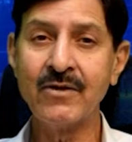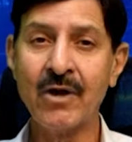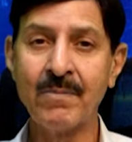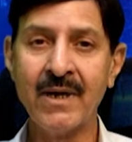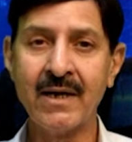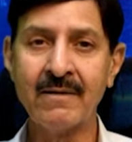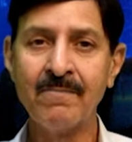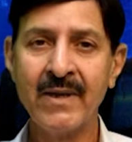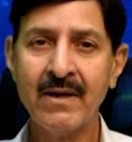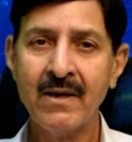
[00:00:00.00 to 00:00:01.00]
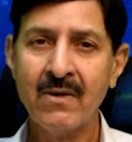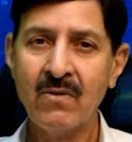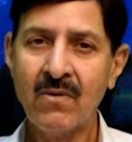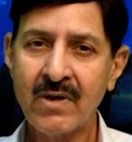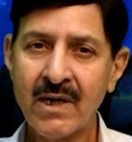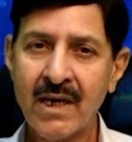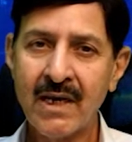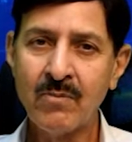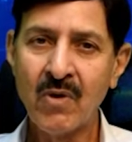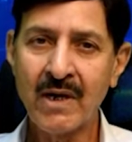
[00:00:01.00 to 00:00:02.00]
तौर पर उनकी
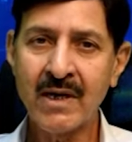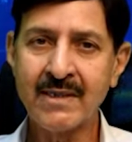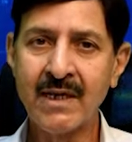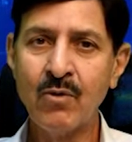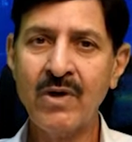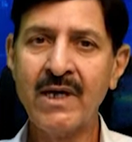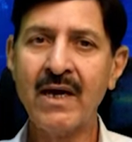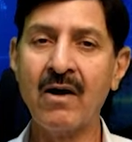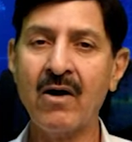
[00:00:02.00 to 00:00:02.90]
ये मुलाकातें हुई हैं